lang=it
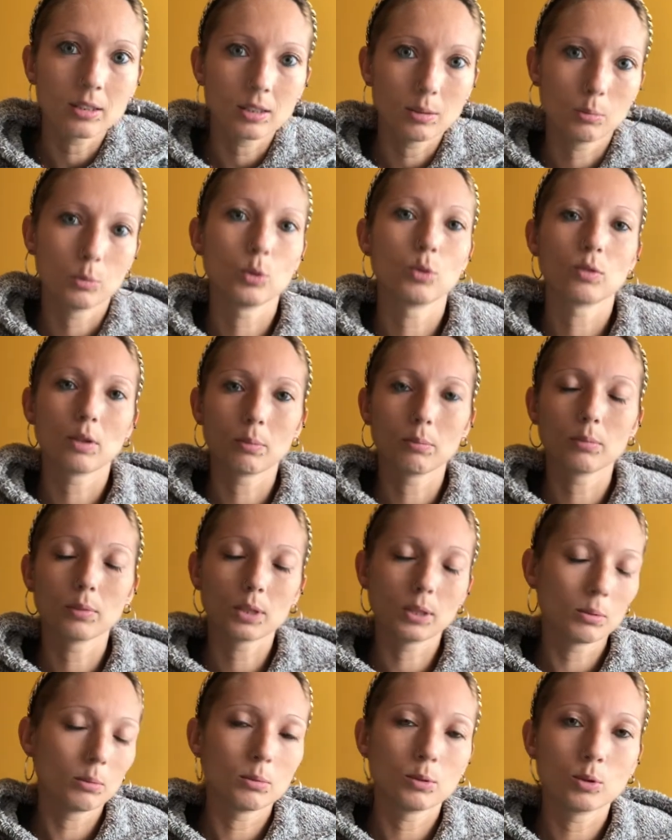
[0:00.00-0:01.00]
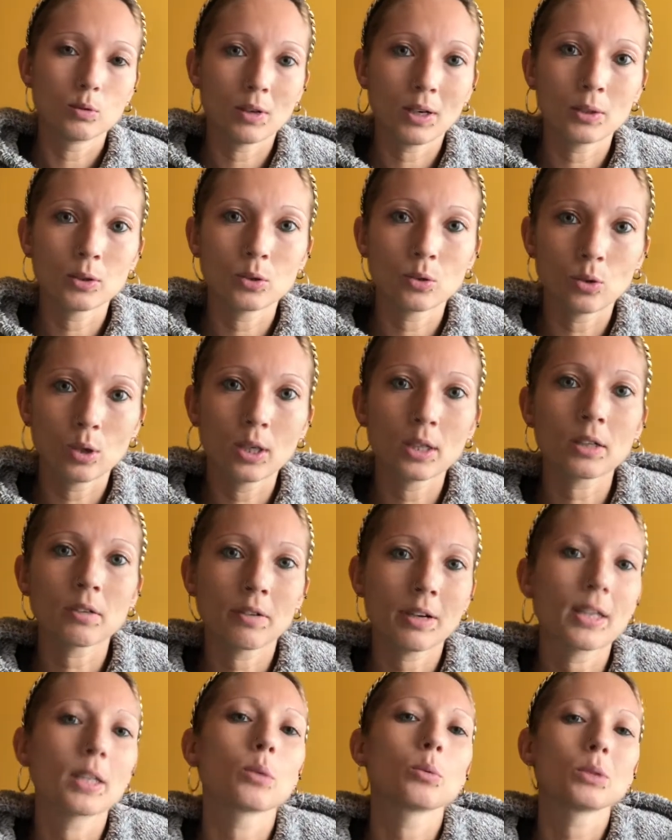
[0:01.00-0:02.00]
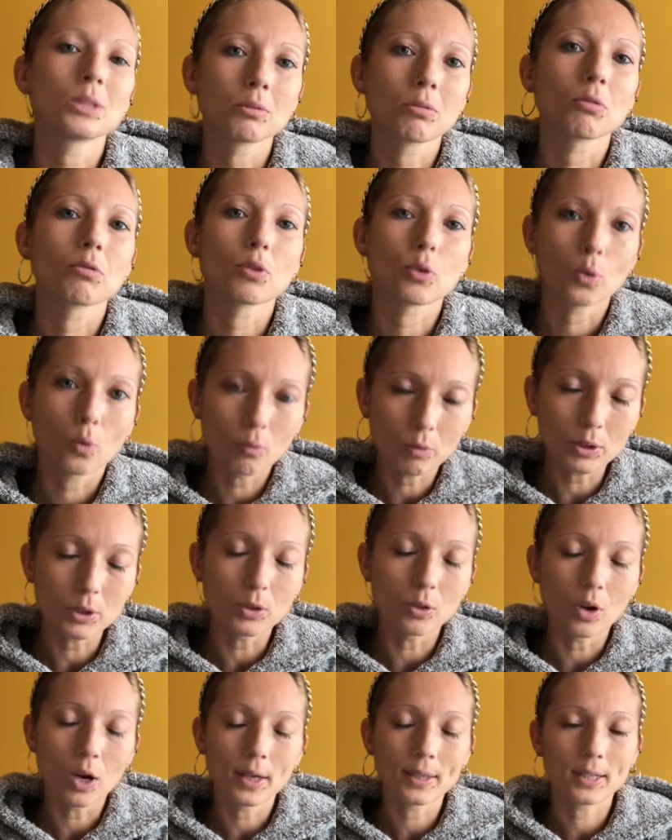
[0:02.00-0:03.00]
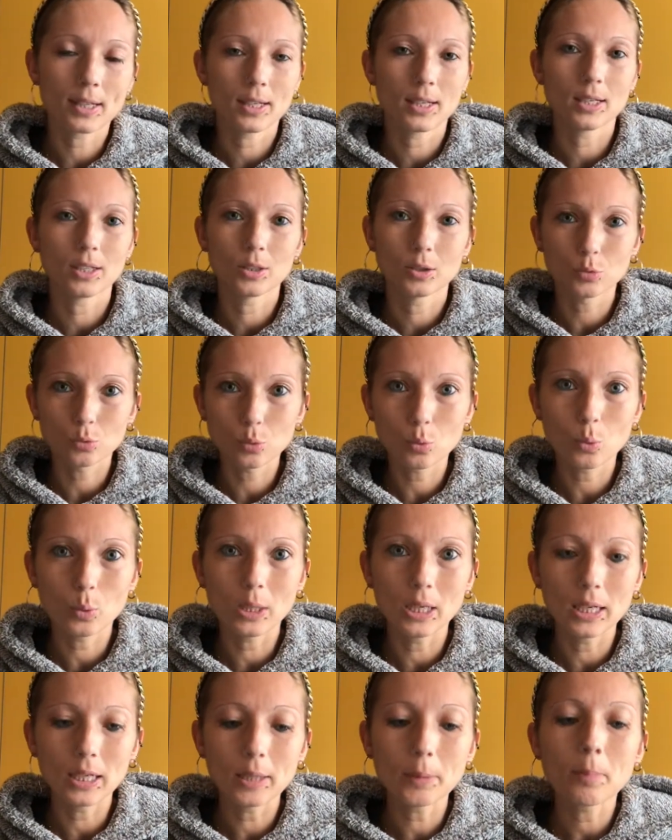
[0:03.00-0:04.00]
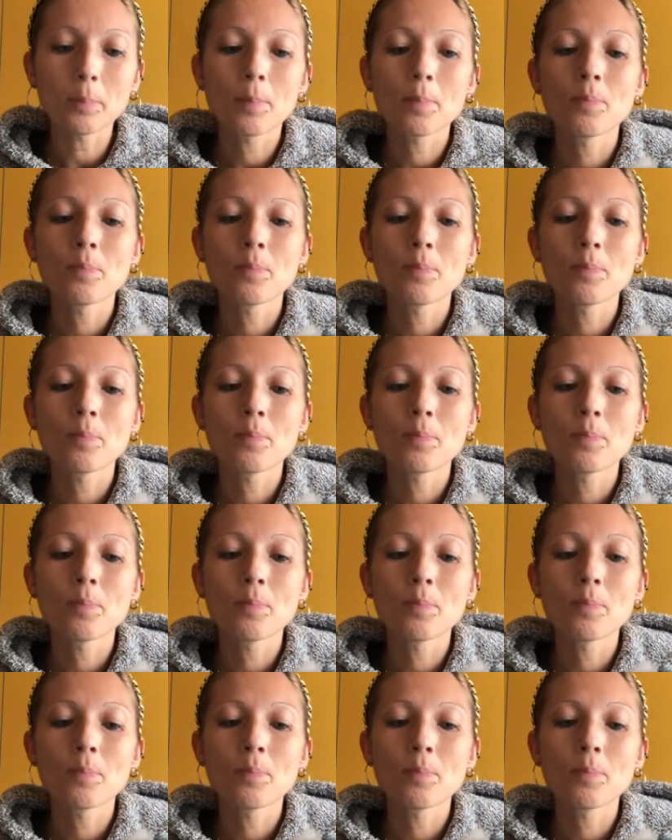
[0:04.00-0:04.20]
che mi, dovrebbe, che mi dovranno arrivare quindi vi farò un video anche su quelli